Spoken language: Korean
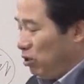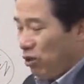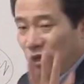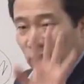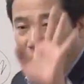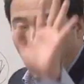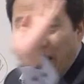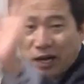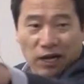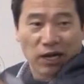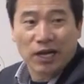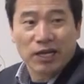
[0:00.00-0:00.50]

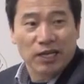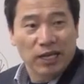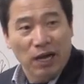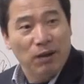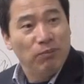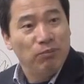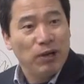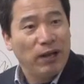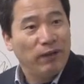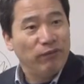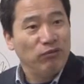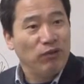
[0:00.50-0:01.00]
가까이
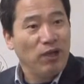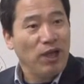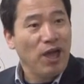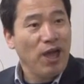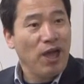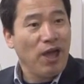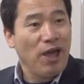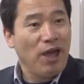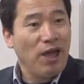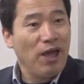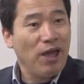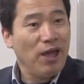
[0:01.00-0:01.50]
하면 안
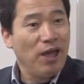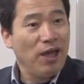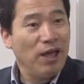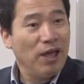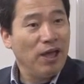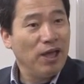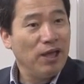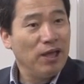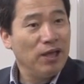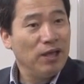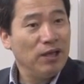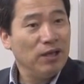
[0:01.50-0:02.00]
돼.
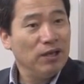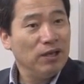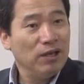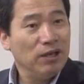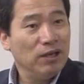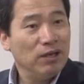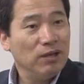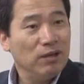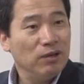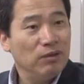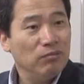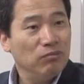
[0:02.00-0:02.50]

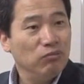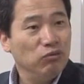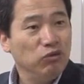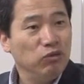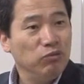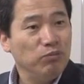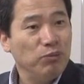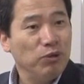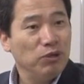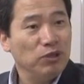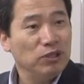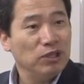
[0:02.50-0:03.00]

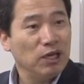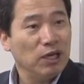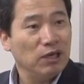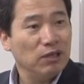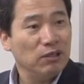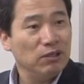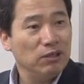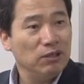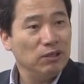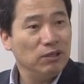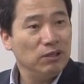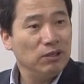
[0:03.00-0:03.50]

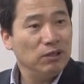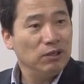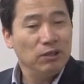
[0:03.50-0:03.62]
문득병자학을.